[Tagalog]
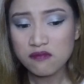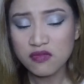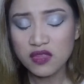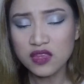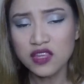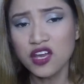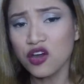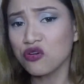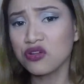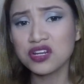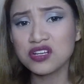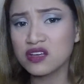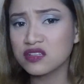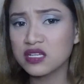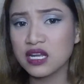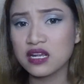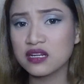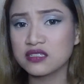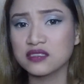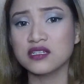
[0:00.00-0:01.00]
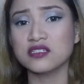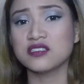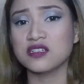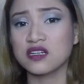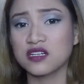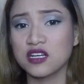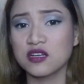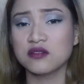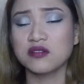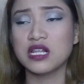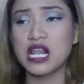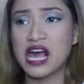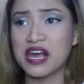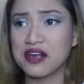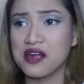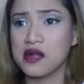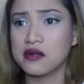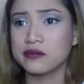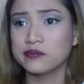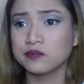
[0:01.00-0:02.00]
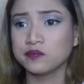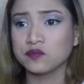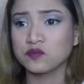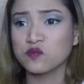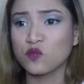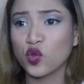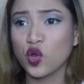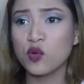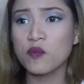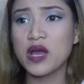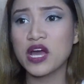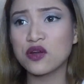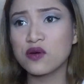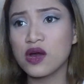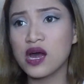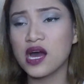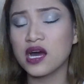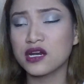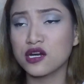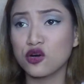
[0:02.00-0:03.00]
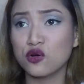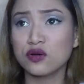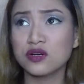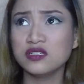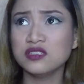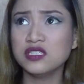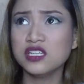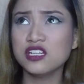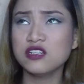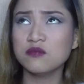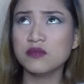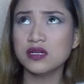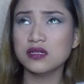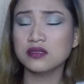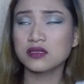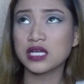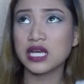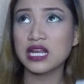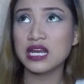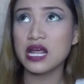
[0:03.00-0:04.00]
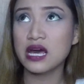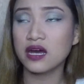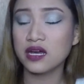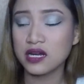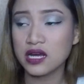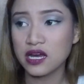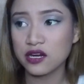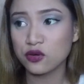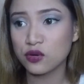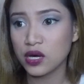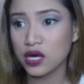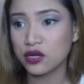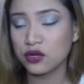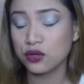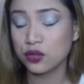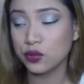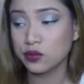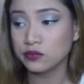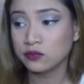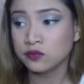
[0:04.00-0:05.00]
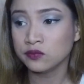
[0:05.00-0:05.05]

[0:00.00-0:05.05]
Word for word: Hindi ako nagdadala ng sasakyan lagi. O merong araw, hindi naman kailangan araw-araw.